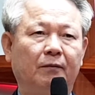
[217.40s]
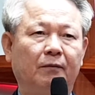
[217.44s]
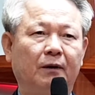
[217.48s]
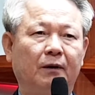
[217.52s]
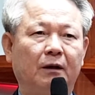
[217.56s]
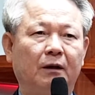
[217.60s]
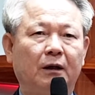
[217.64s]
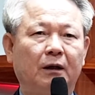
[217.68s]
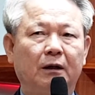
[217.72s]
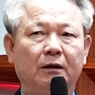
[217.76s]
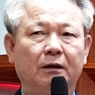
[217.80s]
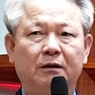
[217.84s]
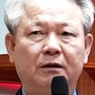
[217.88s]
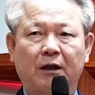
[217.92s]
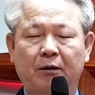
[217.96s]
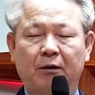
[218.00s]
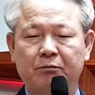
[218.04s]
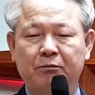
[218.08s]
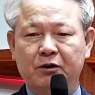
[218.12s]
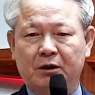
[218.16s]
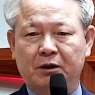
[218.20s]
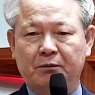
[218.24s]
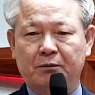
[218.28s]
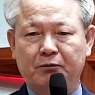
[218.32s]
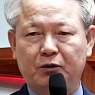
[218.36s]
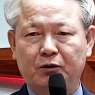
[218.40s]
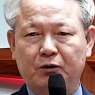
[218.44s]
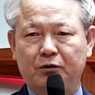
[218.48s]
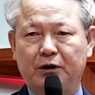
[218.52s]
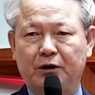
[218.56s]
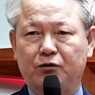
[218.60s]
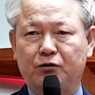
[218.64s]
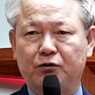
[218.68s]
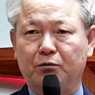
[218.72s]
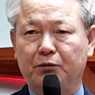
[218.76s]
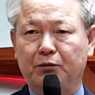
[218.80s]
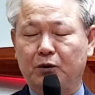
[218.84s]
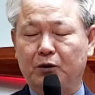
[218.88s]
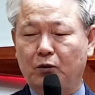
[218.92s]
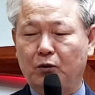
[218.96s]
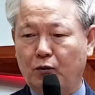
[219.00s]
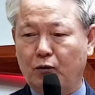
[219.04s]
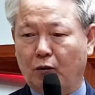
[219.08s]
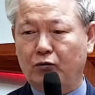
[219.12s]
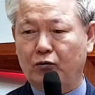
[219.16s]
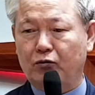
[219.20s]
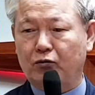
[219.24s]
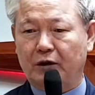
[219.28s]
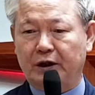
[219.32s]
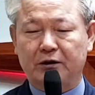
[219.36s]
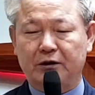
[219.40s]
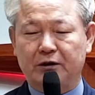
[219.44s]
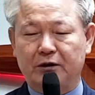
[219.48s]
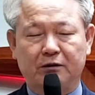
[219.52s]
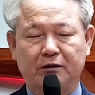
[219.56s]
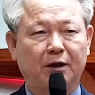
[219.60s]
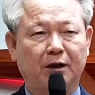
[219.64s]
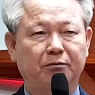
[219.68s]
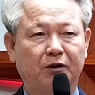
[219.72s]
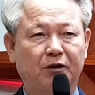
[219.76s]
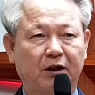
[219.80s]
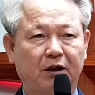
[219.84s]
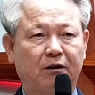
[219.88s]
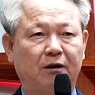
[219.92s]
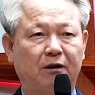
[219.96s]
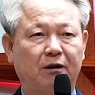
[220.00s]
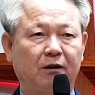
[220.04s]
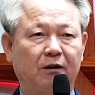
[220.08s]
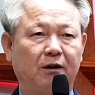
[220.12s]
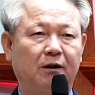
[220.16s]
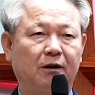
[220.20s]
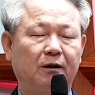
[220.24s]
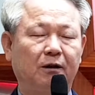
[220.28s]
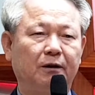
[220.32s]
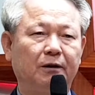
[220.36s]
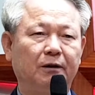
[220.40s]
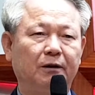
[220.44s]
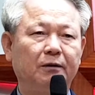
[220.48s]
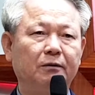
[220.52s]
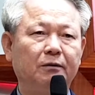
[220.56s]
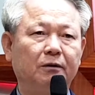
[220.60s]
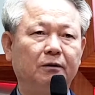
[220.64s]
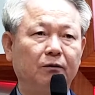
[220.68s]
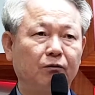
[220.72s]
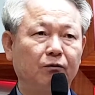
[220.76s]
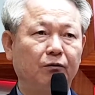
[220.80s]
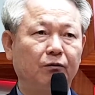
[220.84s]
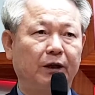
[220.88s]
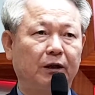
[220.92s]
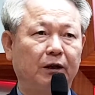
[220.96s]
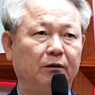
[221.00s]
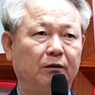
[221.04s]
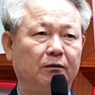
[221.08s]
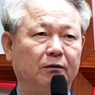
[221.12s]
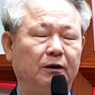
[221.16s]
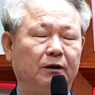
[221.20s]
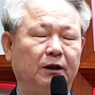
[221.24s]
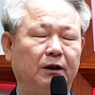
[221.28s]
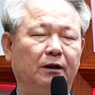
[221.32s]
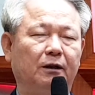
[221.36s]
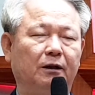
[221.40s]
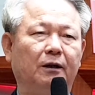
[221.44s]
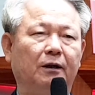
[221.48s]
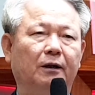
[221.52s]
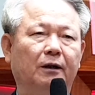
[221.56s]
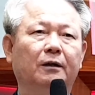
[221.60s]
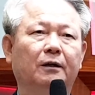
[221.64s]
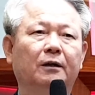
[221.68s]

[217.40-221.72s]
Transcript: 30년 예수 믿고 거꾸라지는 사람도 있다니까요. 그건 왜 그러냐?